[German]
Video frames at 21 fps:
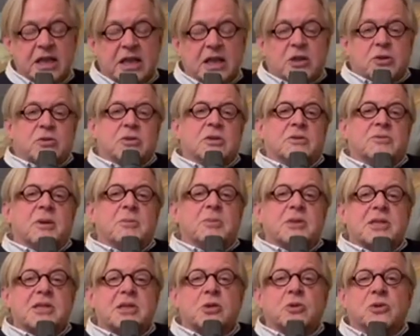Und wenn
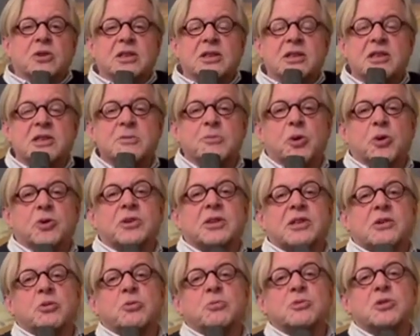man sich dort in diesem
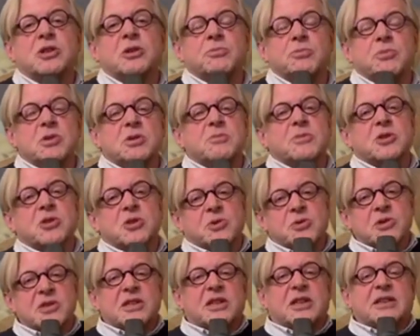Hotel umschaut, muss man
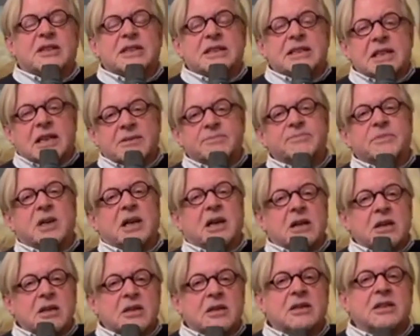schon sagen, ja,
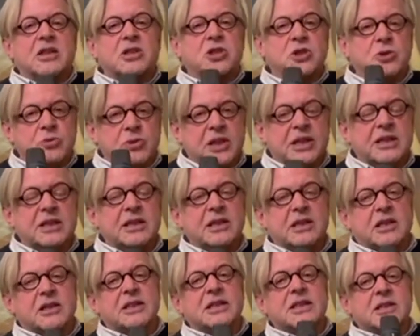alte Schule.
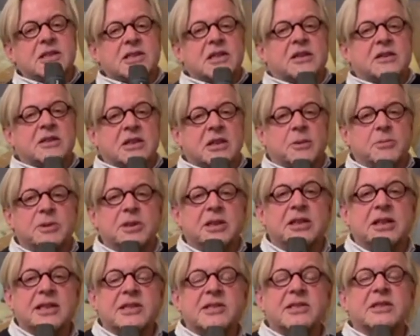Ich kann Ihnen sagen, ich habe in
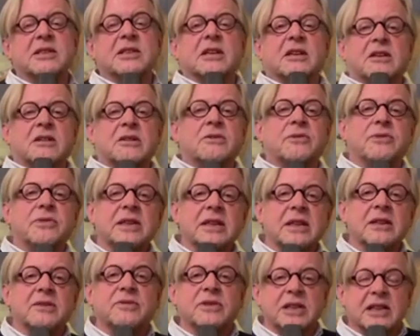den letzten Jahren
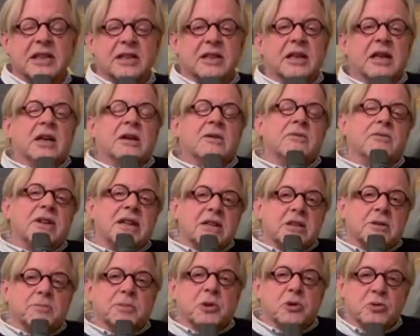viele, viele
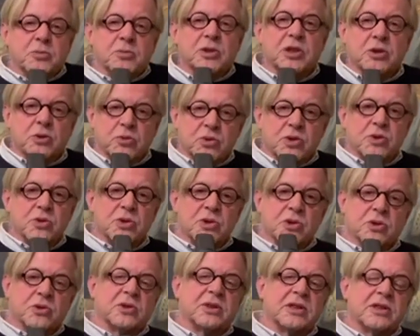weltberühmte
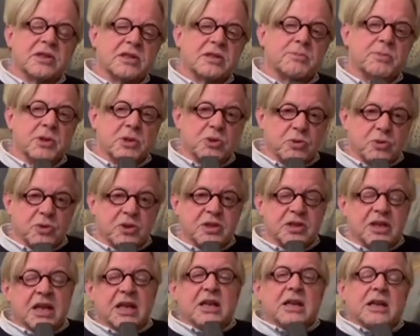Luxushotels
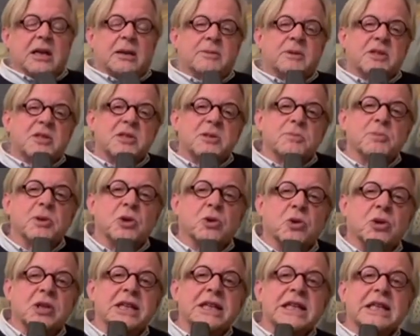besucht, aber das ist mir
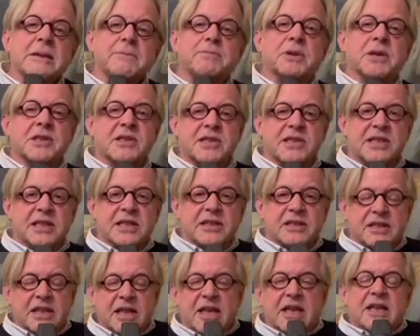noch nie
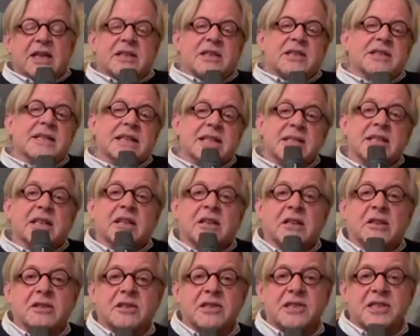passiert, dass jetzt
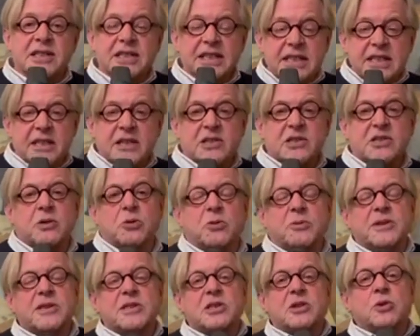gerade Sneakers,
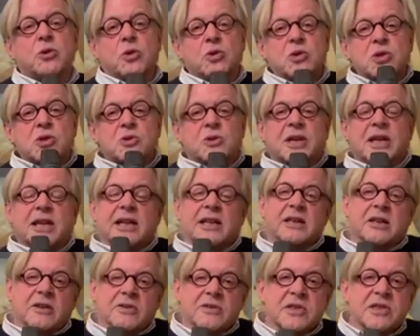auch wenn sie noch so
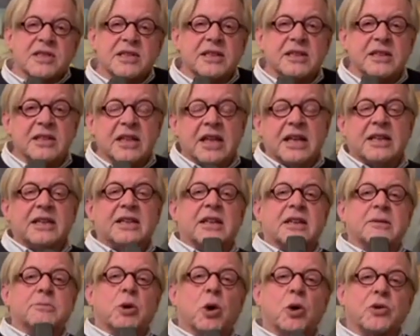elegant sind, in
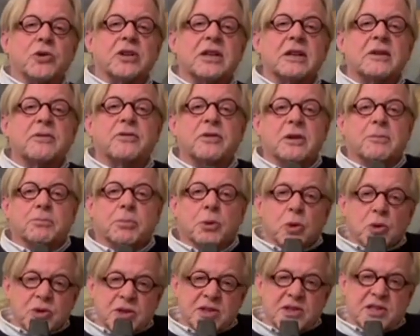einem Hotel
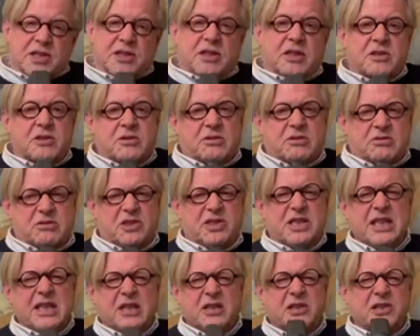verboten sind. Also
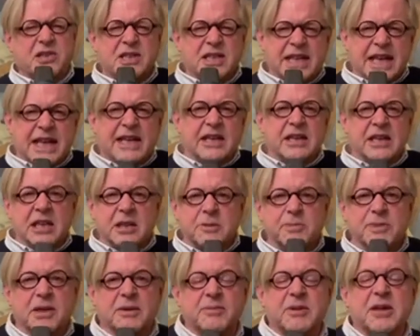Sneakers gehen
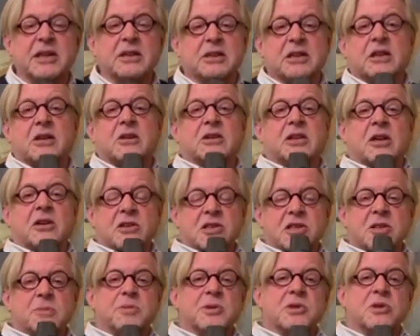nicht mehr dabei, tragen
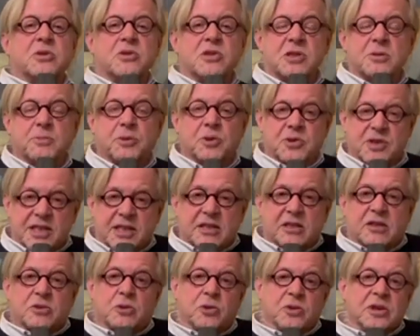80 bis 90
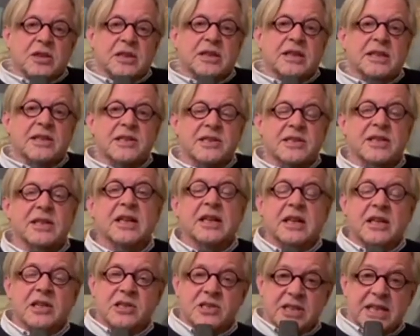Prozent der Hotelgäste
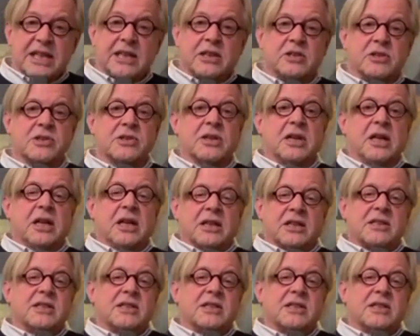Sneakers. Das